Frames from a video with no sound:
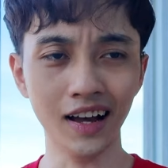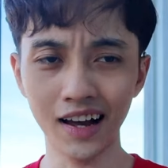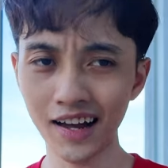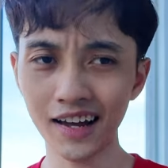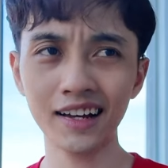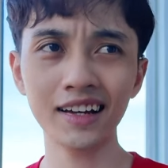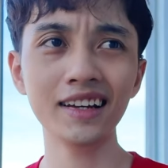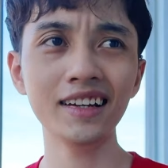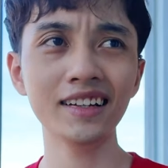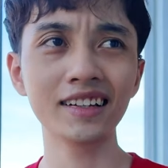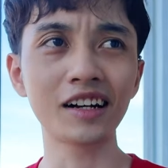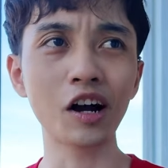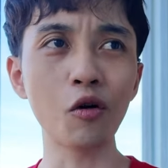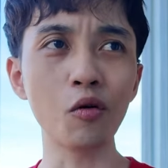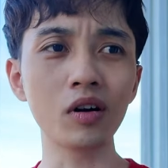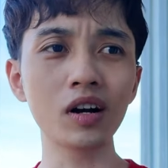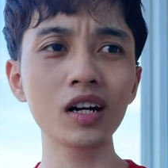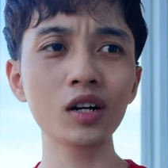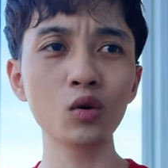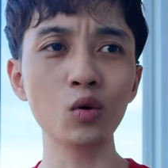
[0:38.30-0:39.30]
ấy
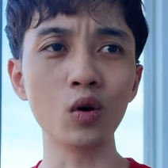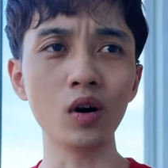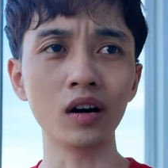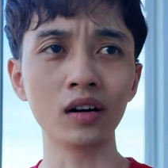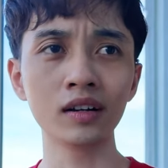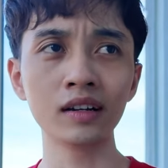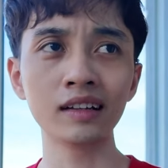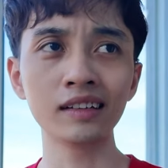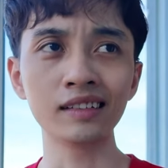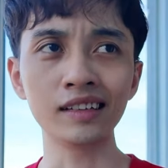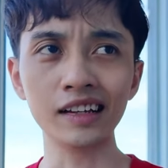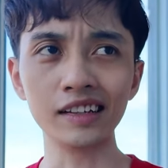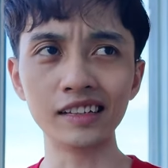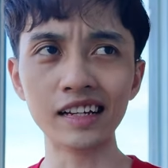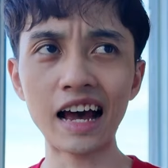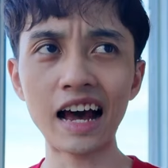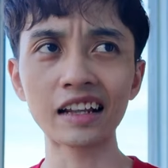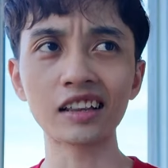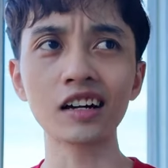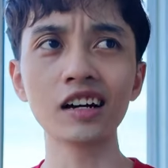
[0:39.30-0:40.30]
cậu cứ đùa thật
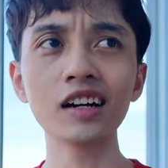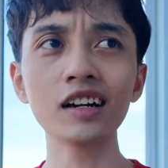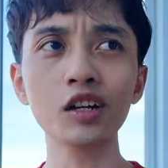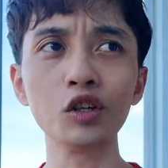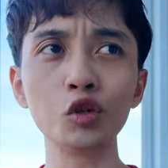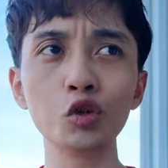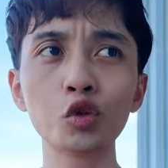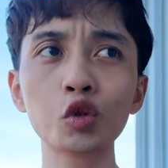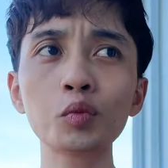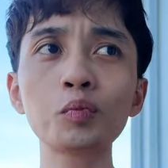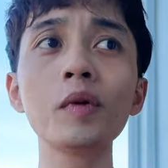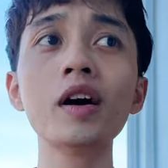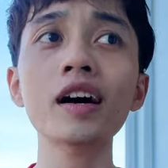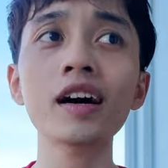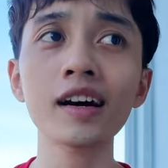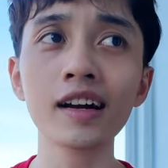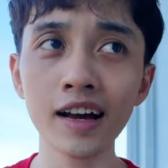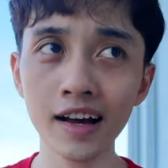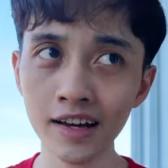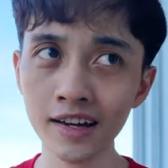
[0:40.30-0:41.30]
ra tớ là
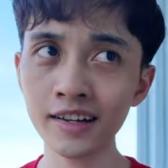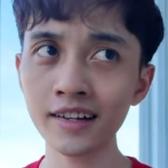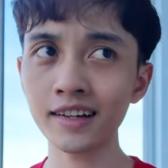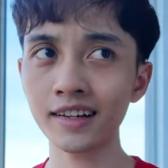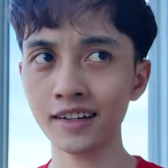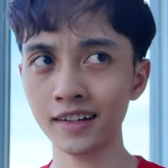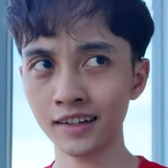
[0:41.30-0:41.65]
youtuber đấy